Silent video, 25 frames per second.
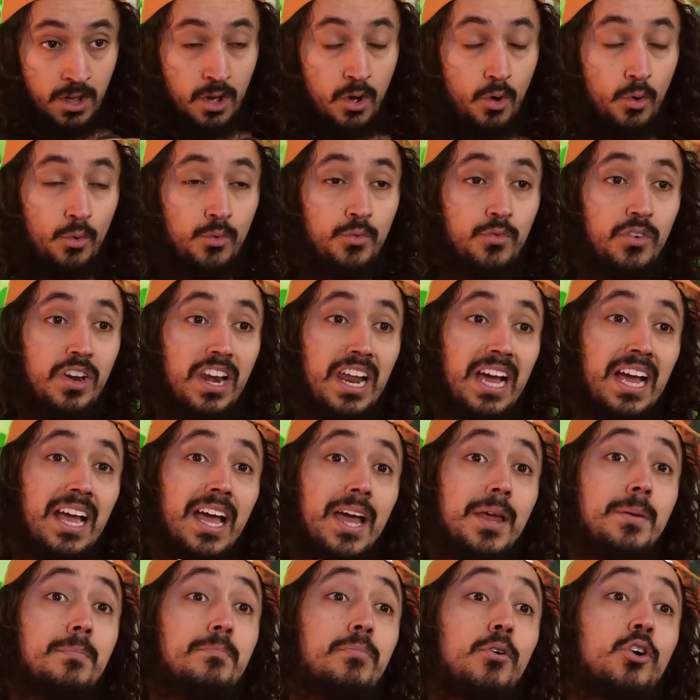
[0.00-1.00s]
und verlangen
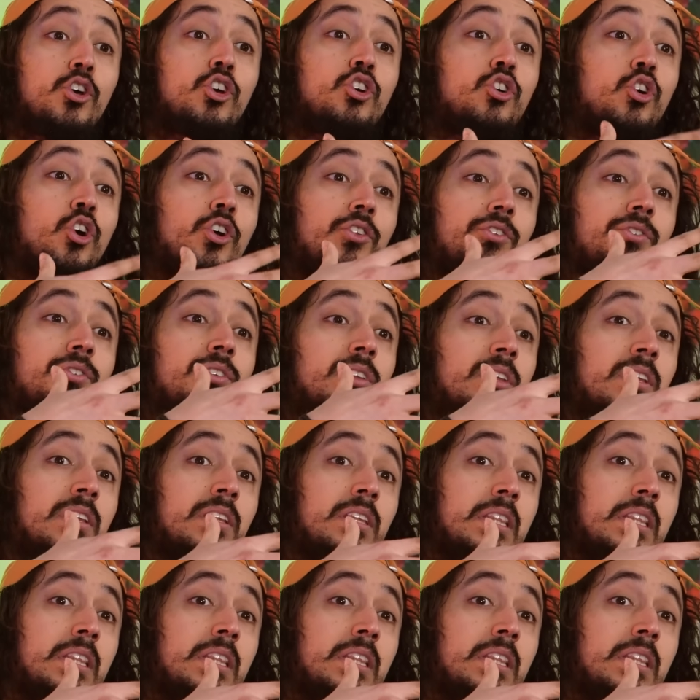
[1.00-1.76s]
einen Boykott